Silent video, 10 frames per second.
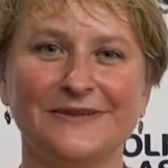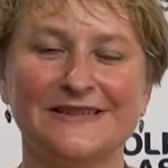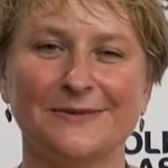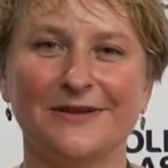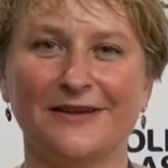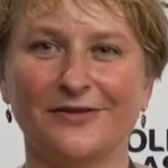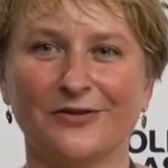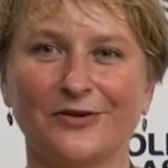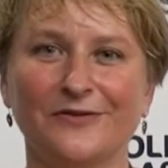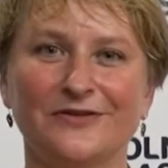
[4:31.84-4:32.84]
Izabela
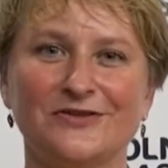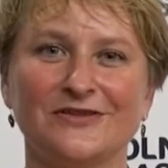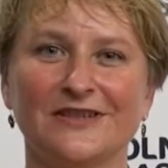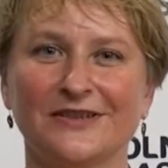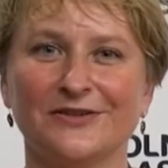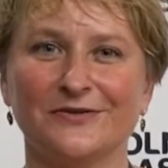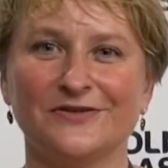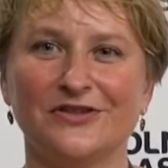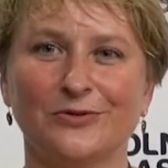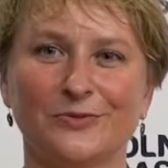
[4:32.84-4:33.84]
Woronowicz, dyrektor
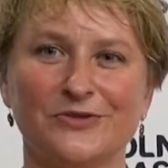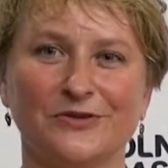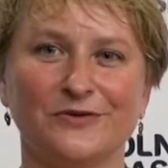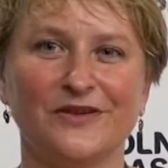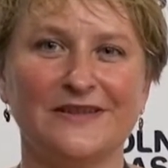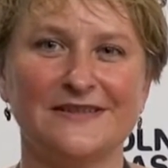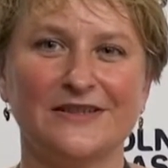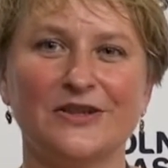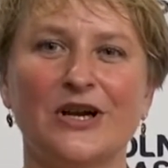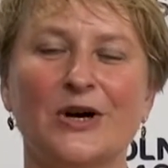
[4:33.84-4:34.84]
Wydziału Obszarów
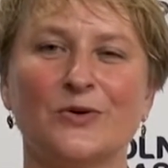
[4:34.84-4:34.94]
Wiejskich